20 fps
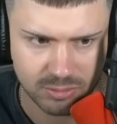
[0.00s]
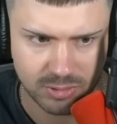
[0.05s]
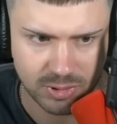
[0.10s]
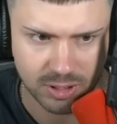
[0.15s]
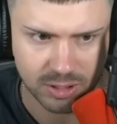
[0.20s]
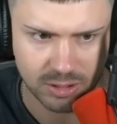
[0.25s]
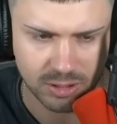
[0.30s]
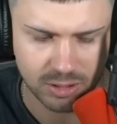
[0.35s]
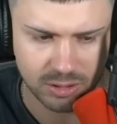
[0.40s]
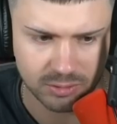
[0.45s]

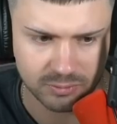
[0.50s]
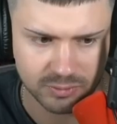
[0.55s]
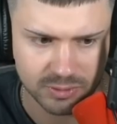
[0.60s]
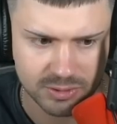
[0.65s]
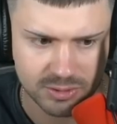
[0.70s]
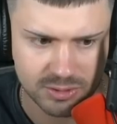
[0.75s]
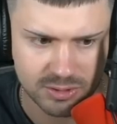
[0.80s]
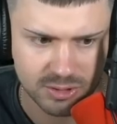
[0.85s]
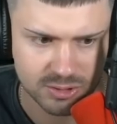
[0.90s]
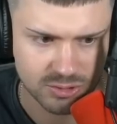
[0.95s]
Keine Ahnung, was
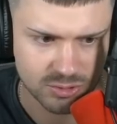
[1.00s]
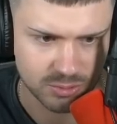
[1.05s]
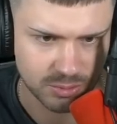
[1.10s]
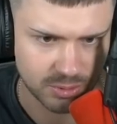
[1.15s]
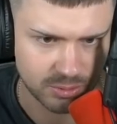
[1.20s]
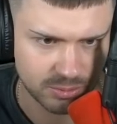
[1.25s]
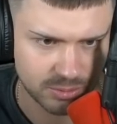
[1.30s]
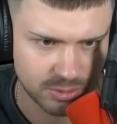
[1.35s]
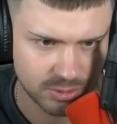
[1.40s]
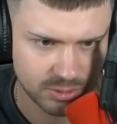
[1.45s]
ist das
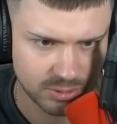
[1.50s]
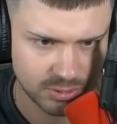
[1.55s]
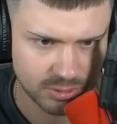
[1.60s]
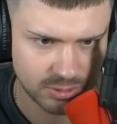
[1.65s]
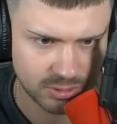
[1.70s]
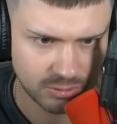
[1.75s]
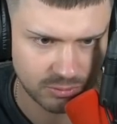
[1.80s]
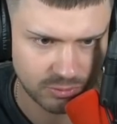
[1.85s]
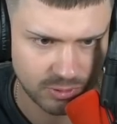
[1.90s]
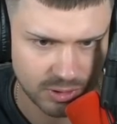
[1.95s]
überhaupt?
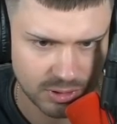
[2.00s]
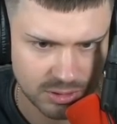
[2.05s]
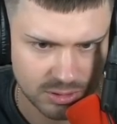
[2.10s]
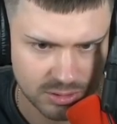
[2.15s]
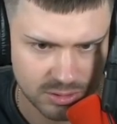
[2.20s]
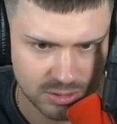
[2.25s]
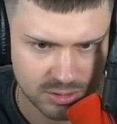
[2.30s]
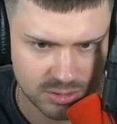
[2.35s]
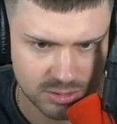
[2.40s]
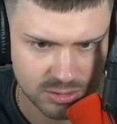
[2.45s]

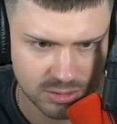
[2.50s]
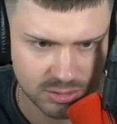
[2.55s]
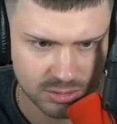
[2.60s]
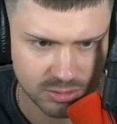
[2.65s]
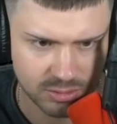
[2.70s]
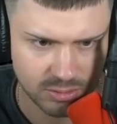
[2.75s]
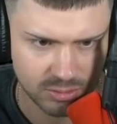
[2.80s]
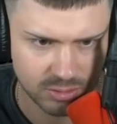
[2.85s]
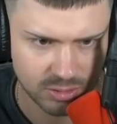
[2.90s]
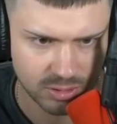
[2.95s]
Gefängnis?
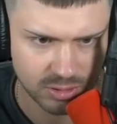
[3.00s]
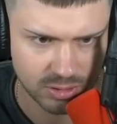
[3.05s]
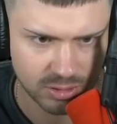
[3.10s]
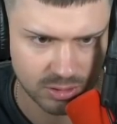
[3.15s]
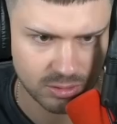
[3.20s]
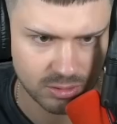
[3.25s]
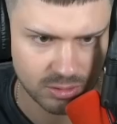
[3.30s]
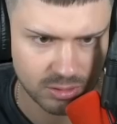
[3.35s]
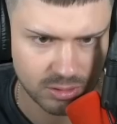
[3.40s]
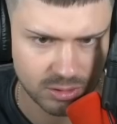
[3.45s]
Oder...
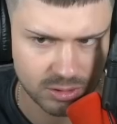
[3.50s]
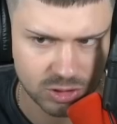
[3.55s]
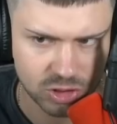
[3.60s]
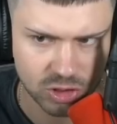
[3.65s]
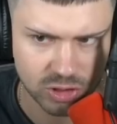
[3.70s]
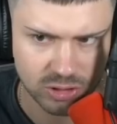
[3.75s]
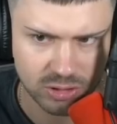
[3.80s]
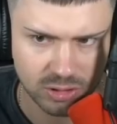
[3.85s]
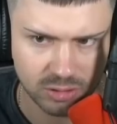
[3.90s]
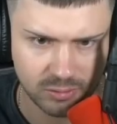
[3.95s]
Wie
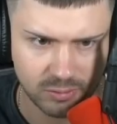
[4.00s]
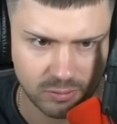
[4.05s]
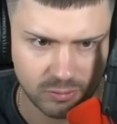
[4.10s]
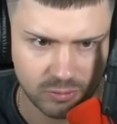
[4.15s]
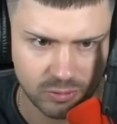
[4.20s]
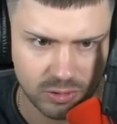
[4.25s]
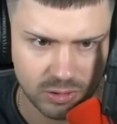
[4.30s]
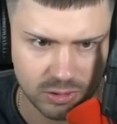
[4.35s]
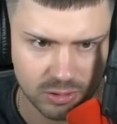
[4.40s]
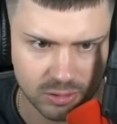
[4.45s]
chillen irgendwie
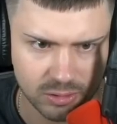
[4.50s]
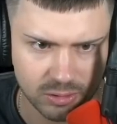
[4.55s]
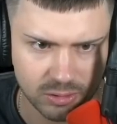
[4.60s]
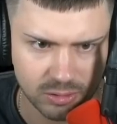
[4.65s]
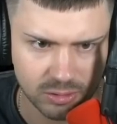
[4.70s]
viele.